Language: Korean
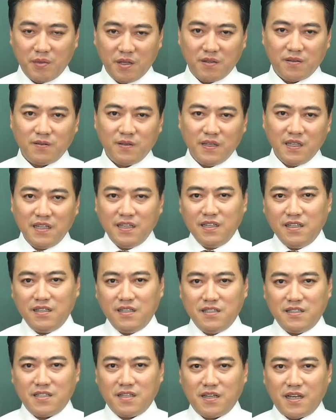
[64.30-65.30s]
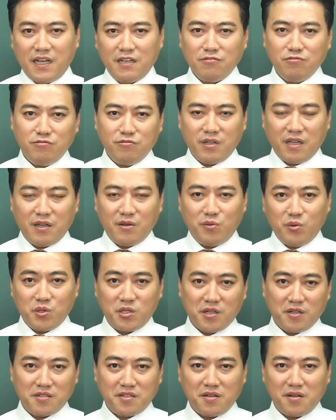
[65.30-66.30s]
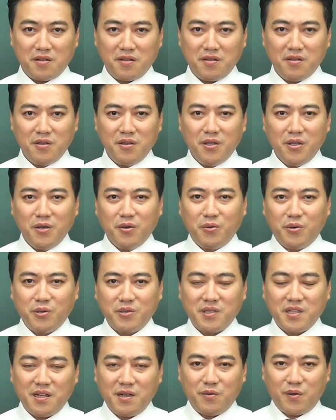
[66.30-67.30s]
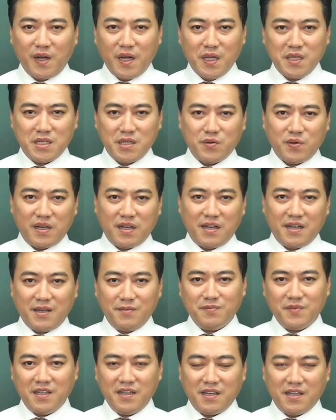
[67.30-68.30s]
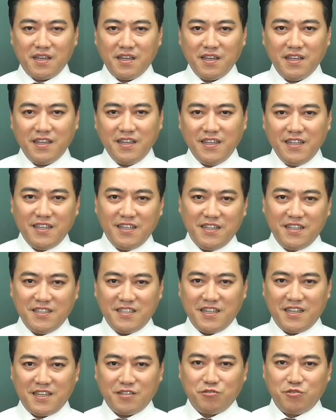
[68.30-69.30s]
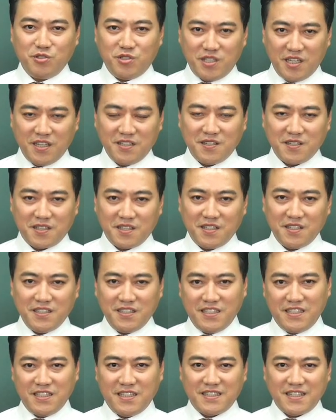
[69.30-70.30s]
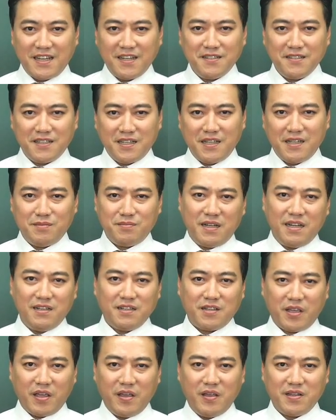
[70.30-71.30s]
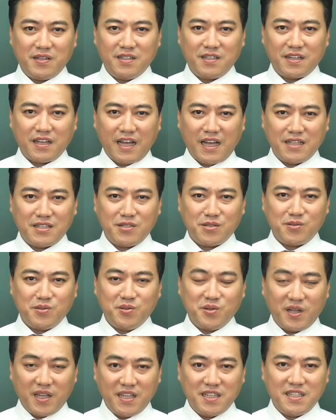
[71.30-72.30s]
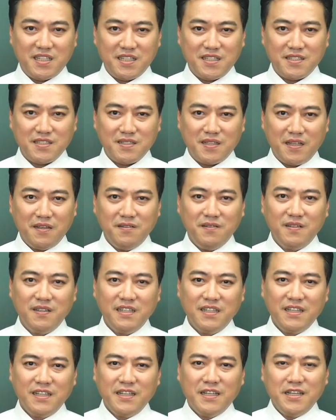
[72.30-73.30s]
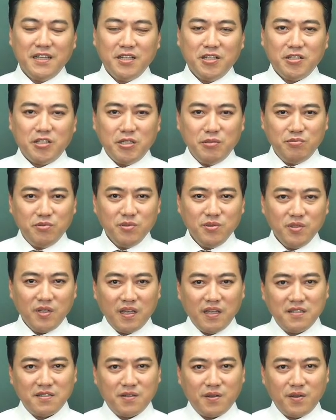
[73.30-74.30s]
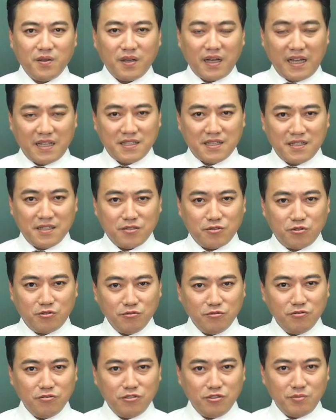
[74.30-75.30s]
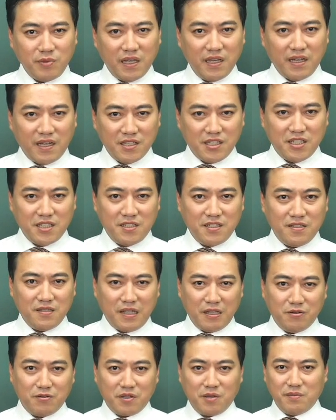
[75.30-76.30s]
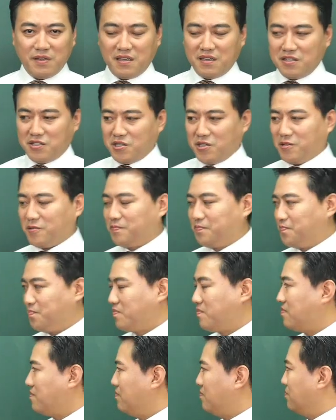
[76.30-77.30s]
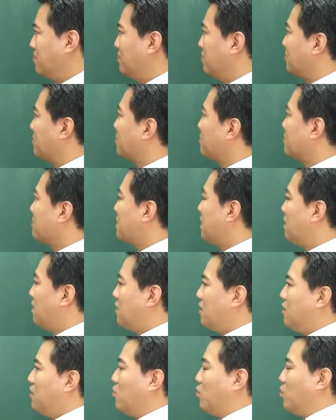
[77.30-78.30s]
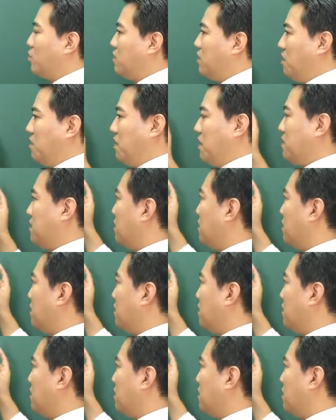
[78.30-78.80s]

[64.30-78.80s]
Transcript: 되면 이제 한국에 오셔서 호텔 황제와 함께 이제 구체적인 이제 상담할 계획을 가지고 계시는데요. 이분께서 가장 궁금해 하시는 내용이 말이죠. 음, 호텔